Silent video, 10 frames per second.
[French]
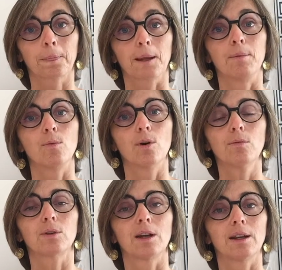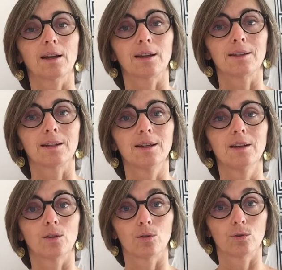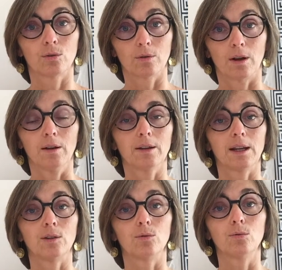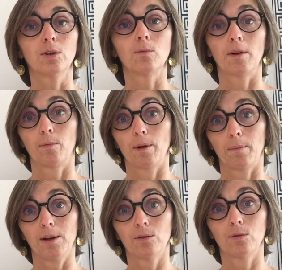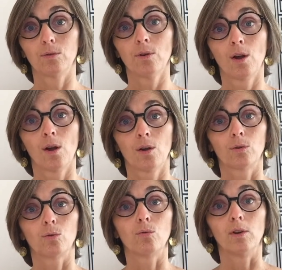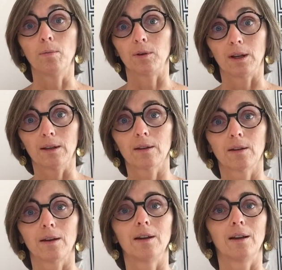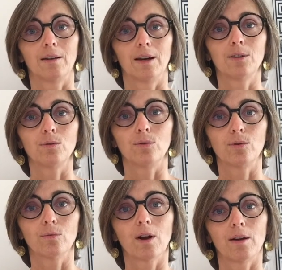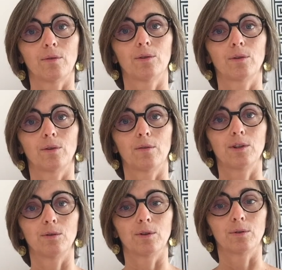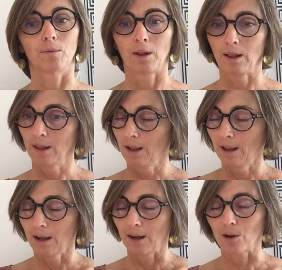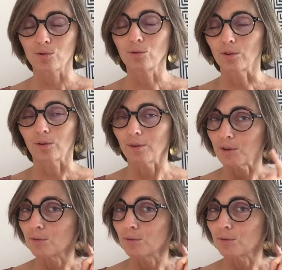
Mais au moins, vous allez rester serein et du coup, ça va vous permettre de trouver peut-être la, solution à votre, à votre situation. Alors, je vous entends, hein.